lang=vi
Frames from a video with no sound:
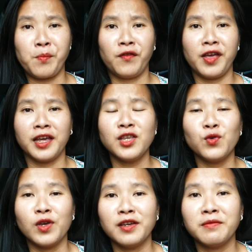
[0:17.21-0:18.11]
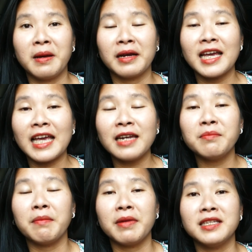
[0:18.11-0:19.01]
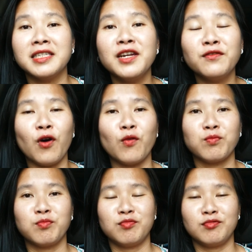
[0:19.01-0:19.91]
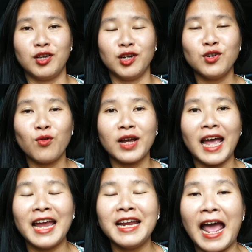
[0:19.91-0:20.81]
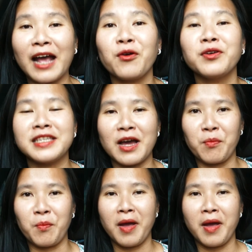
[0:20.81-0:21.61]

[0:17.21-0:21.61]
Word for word: Về cái chuyện mà cái cách mà mình chinh phục những cô gái đã có chồng